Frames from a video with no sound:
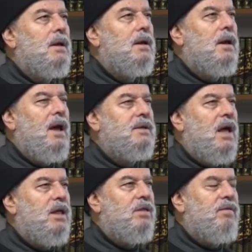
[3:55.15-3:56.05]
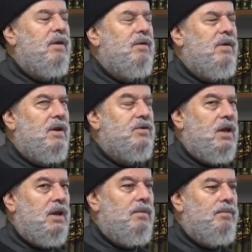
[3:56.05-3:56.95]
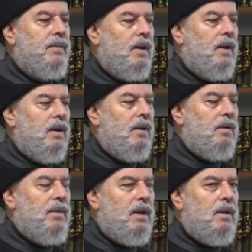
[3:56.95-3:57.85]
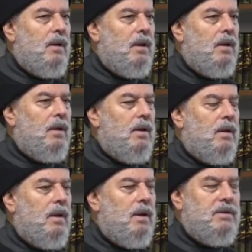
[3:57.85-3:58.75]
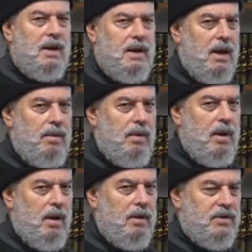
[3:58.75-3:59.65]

الأحداث في فلسطين سنة آه، سنة أنا آه